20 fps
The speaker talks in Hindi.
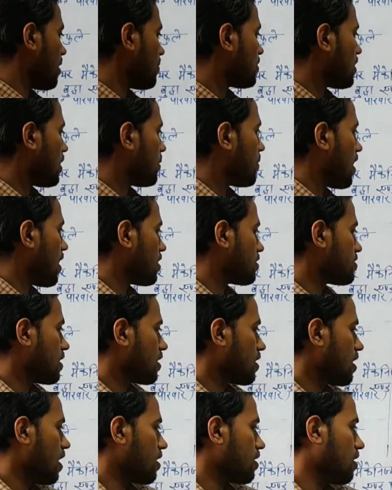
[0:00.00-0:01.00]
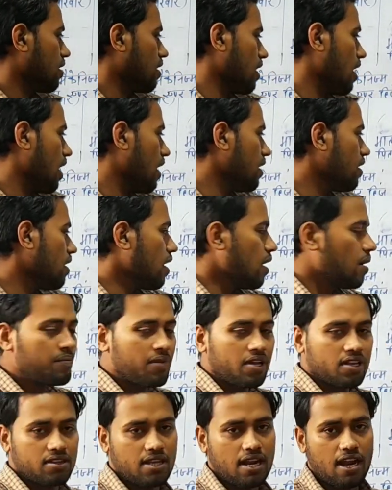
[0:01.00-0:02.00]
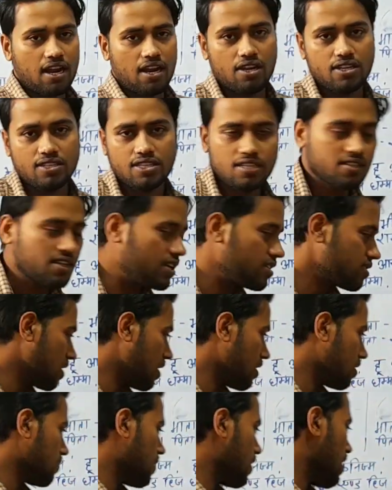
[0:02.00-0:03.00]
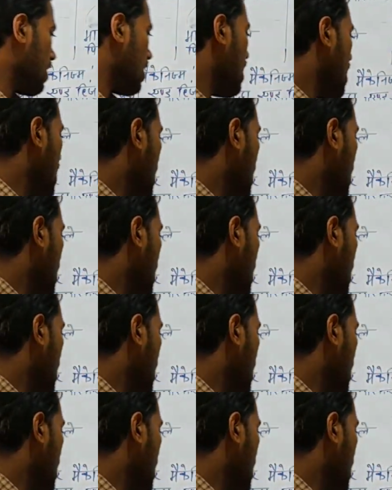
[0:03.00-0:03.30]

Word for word: नाम था भारत सरकार कल्याण मंत्रालय इसी संस्था द्वारा